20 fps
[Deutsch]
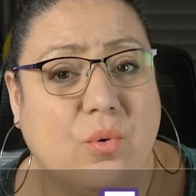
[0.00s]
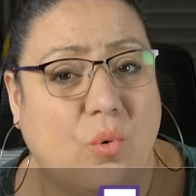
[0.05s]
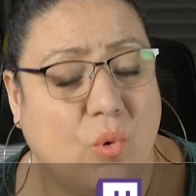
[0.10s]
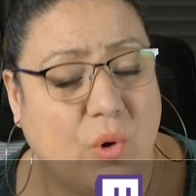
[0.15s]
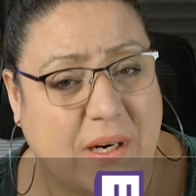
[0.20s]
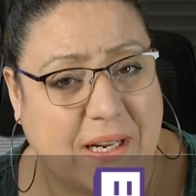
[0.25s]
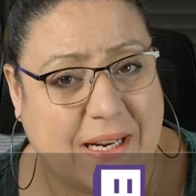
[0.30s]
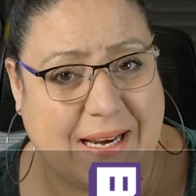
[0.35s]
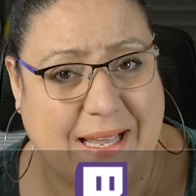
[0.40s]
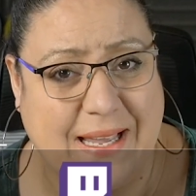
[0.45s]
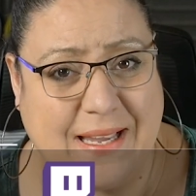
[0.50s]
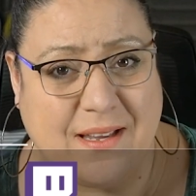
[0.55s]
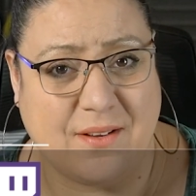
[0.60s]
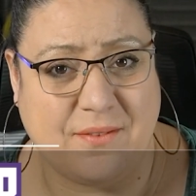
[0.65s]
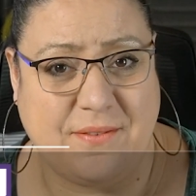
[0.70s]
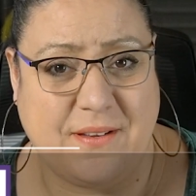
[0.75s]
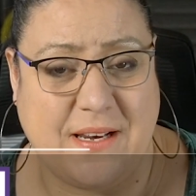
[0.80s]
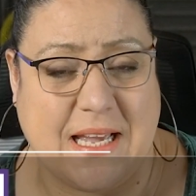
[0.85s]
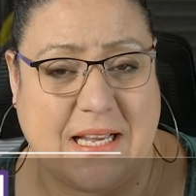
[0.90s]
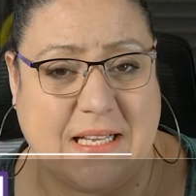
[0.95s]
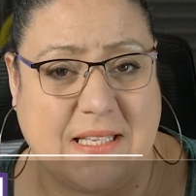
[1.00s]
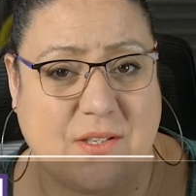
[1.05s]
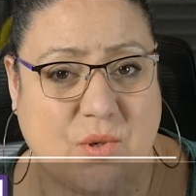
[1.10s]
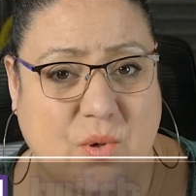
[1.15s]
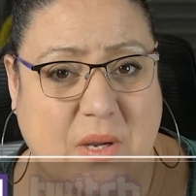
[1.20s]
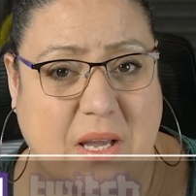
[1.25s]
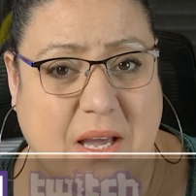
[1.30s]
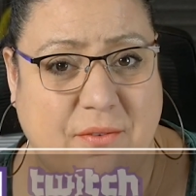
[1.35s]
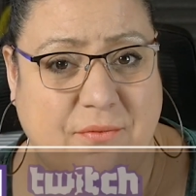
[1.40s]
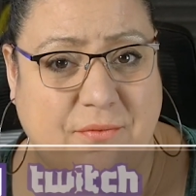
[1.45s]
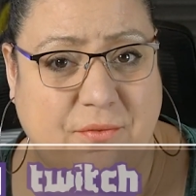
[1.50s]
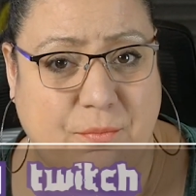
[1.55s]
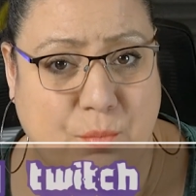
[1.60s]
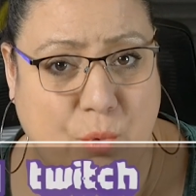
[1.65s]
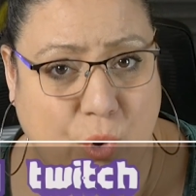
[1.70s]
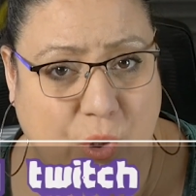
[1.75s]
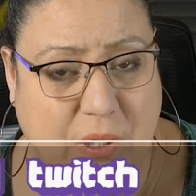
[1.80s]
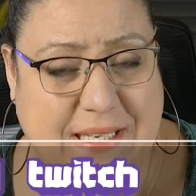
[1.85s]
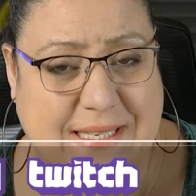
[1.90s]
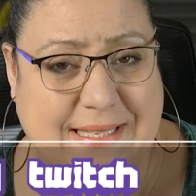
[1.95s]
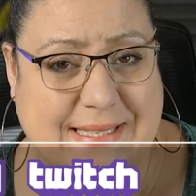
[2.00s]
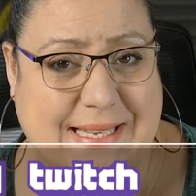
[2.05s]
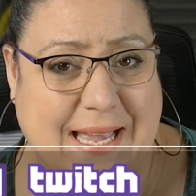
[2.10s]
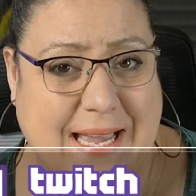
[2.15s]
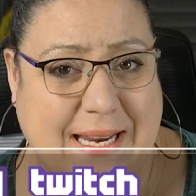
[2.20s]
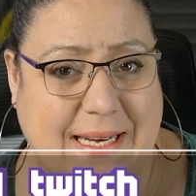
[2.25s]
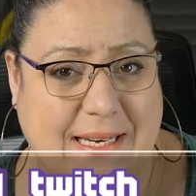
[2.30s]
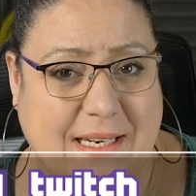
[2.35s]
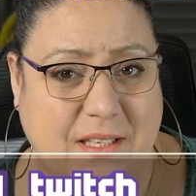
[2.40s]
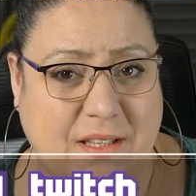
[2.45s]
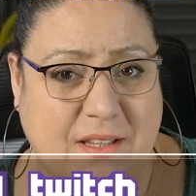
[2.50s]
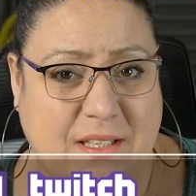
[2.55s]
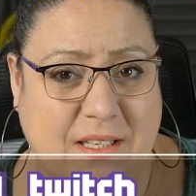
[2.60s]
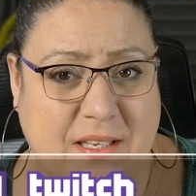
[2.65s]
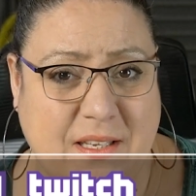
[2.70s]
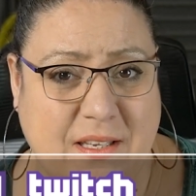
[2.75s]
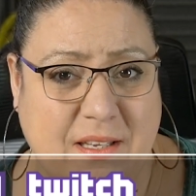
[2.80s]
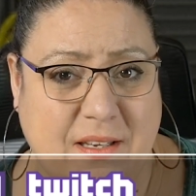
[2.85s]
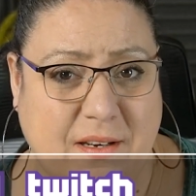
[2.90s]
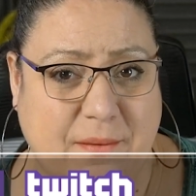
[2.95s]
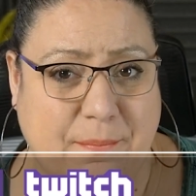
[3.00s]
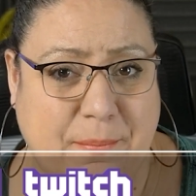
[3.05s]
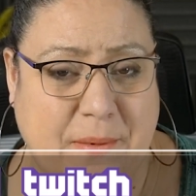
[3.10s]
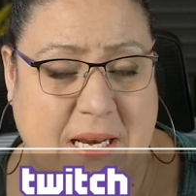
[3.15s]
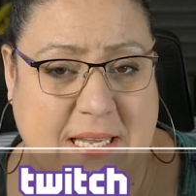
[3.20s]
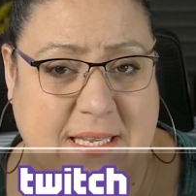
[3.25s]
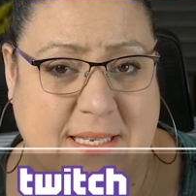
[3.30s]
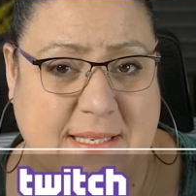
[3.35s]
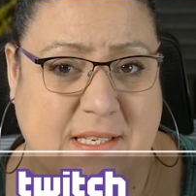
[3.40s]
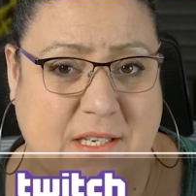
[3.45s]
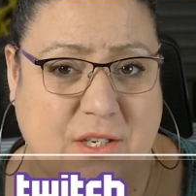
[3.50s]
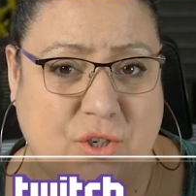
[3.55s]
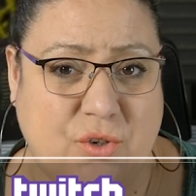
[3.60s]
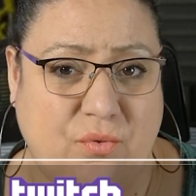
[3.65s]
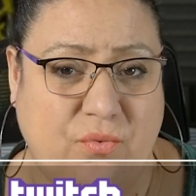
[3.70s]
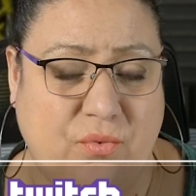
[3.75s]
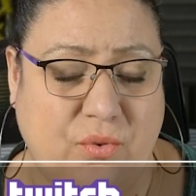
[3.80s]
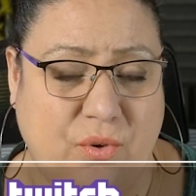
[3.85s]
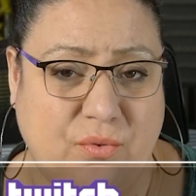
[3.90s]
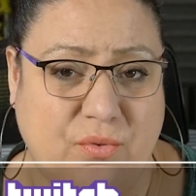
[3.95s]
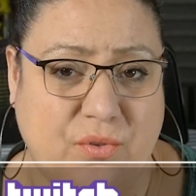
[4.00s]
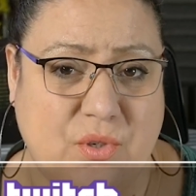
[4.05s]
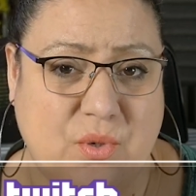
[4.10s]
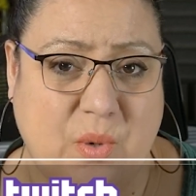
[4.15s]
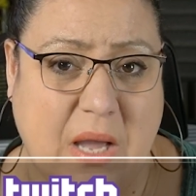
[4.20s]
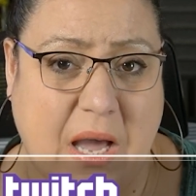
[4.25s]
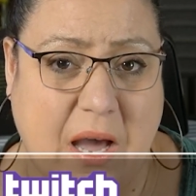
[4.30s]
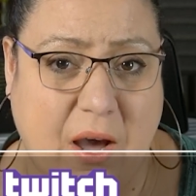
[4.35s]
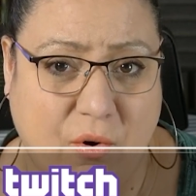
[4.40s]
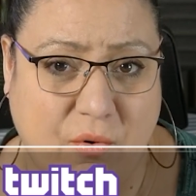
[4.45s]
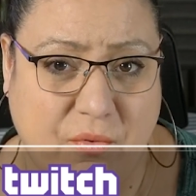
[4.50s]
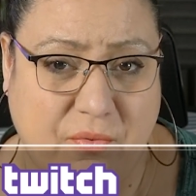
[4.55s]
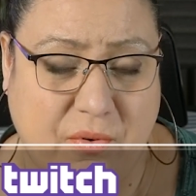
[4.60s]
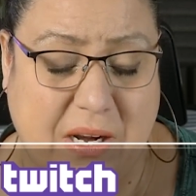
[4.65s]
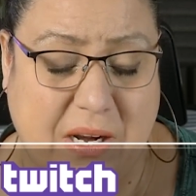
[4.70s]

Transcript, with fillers: oder länger vielleicht sogar möglich sein, die PlayStation 5 zu kaufen.